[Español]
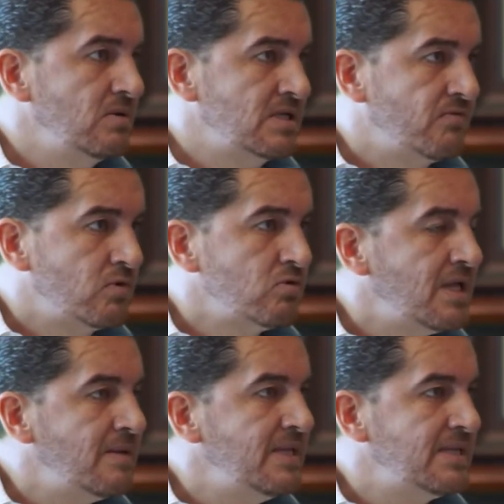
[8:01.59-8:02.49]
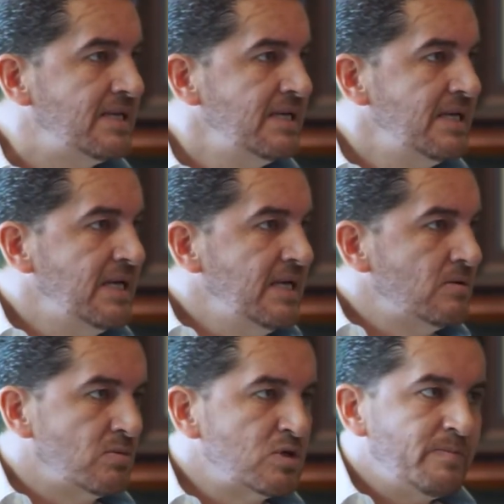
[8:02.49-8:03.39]
Desafortunadamente,
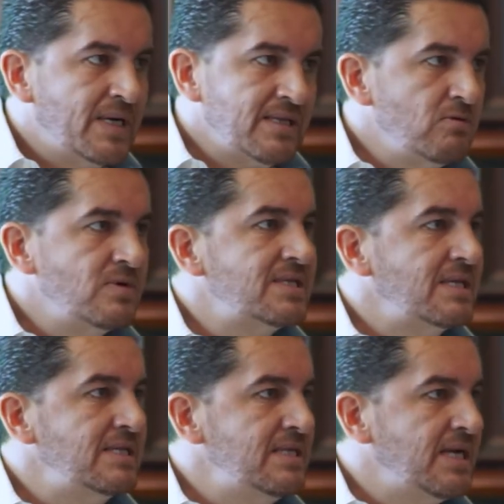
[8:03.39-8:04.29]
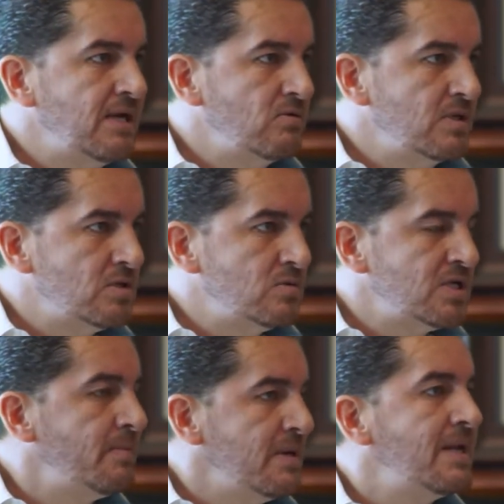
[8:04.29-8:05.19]
somos parte de una estadística donde somos
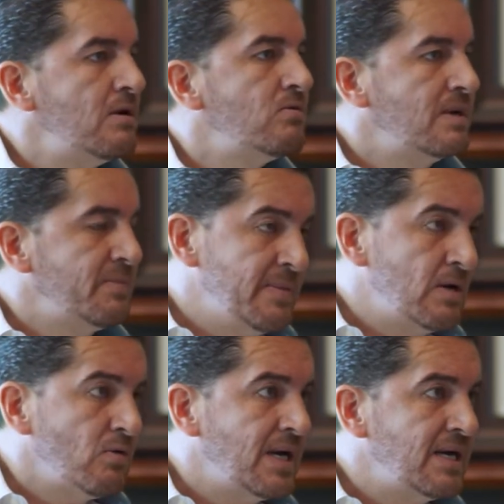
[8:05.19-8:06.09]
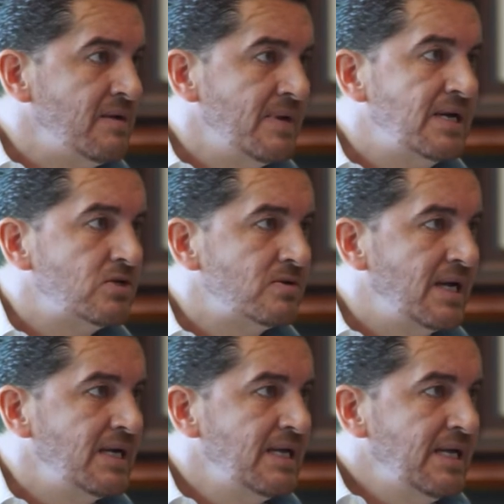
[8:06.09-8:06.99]
a primer lugar, primer lugar a nivel
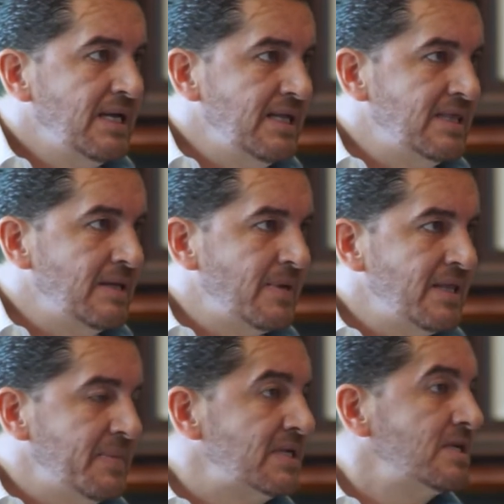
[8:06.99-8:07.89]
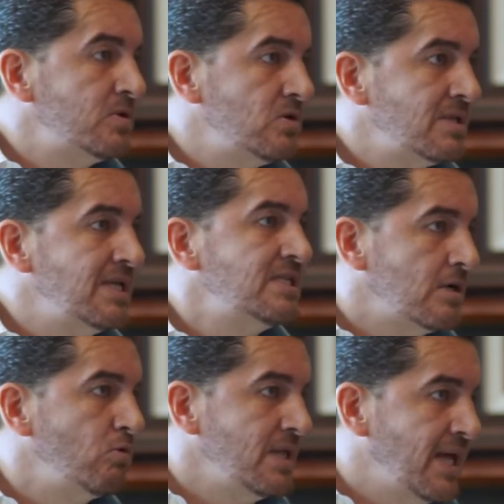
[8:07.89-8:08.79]
nacional en tema de percepción de
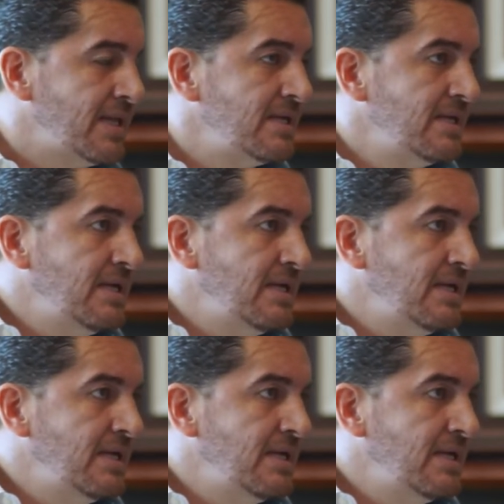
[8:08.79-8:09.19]
inseguridad.